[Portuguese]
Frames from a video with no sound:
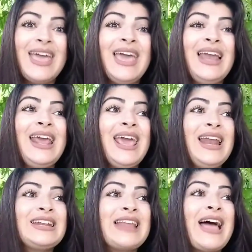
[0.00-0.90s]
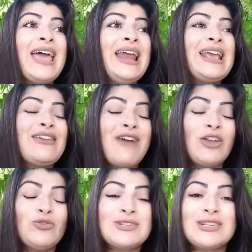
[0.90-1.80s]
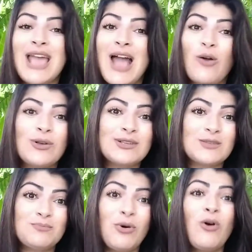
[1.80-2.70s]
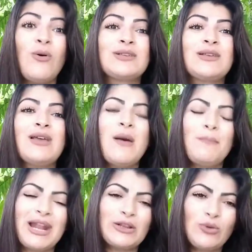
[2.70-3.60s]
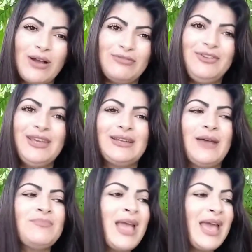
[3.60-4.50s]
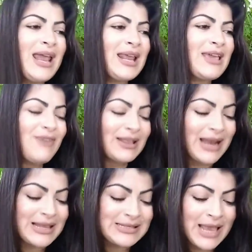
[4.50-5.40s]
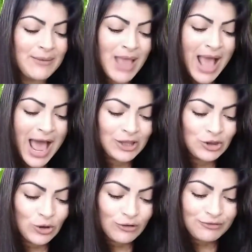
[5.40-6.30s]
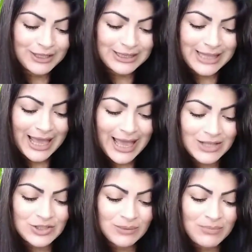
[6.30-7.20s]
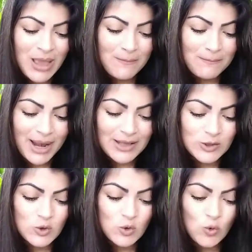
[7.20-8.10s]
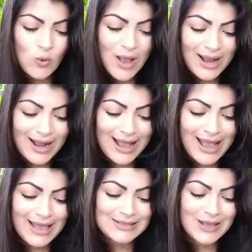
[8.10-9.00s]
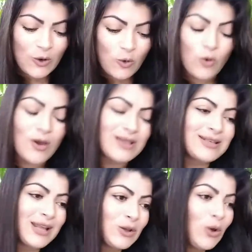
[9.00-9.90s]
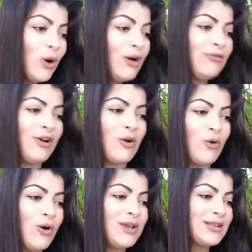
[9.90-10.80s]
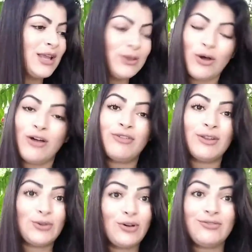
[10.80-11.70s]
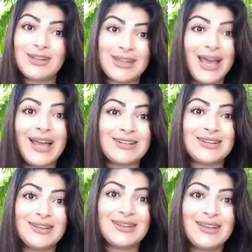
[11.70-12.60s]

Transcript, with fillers: Ele, ele, tá, ele que vai anunciar coisas boas para a tua vida. Ele que vai trazer a novidade para sua casa. Coisa nova, coisa nova, é novidade.